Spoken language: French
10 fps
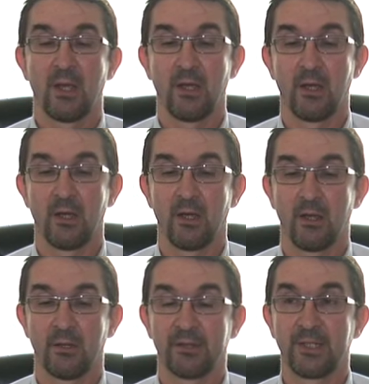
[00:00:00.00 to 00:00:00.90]

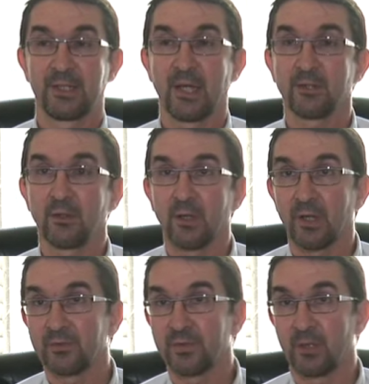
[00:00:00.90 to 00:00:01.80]
Euh, des cadres
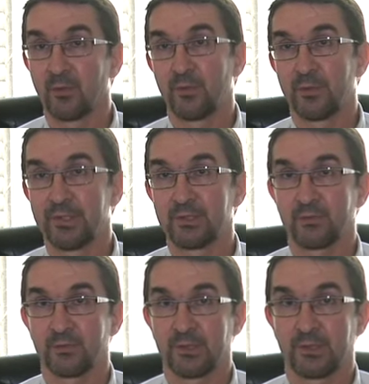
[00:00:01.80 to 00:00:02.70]
référents police
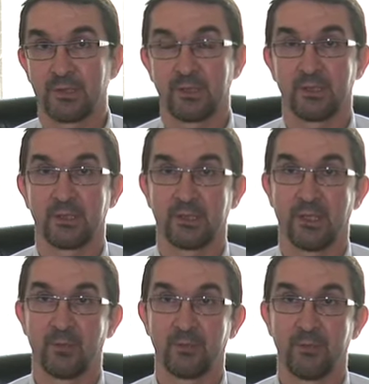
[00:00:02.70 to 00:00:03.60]
ont été
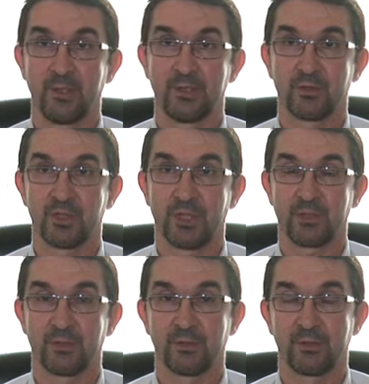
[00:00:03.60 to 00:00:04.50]
également nommés dans
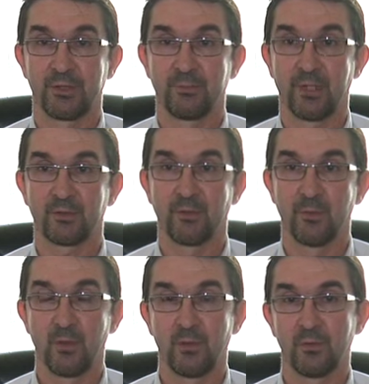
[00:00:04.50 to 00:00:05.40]
chaque euh,
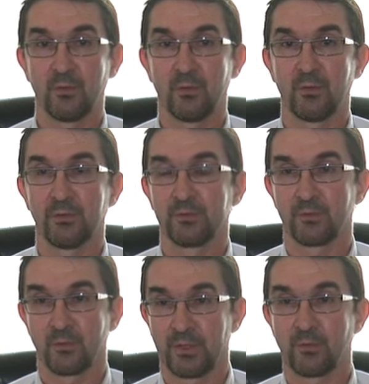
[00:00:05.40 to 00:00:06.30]
département. Euh, ce
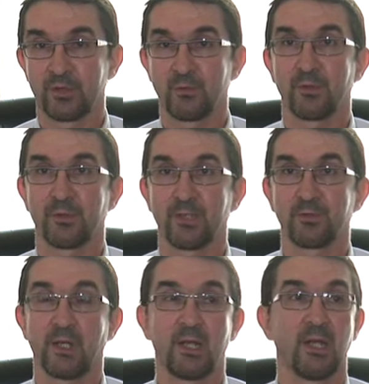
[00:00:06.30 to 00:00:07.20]
sont les correspondants
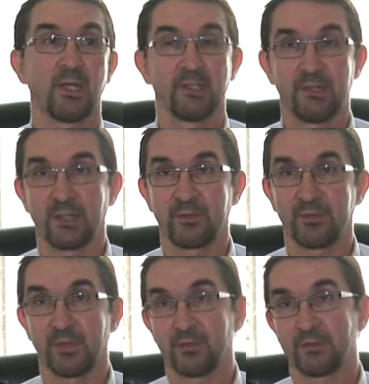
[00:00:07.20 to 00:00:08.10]
naturels des
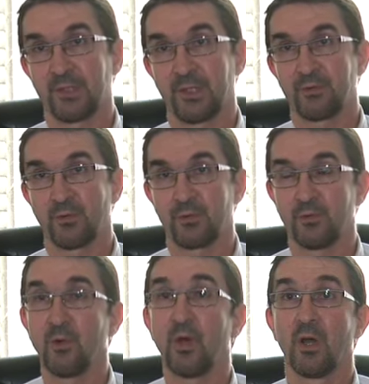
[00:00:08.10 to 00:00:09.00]
référents
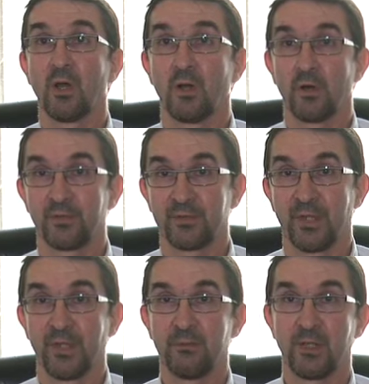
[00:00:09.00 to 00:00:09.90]
territoriaux,
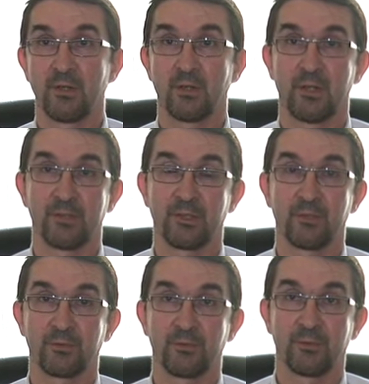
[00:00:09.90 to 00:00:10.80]
FNAIM, et leurs
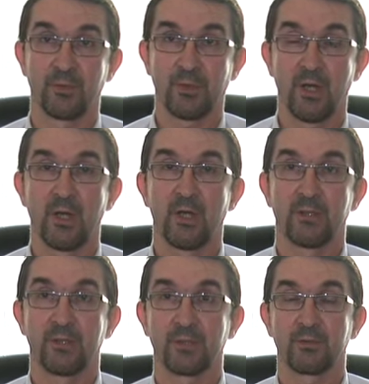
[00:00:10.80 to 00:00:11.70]
interlocuteurs
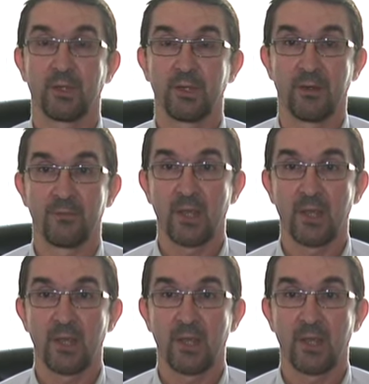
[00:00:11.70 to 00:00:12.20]
naturels.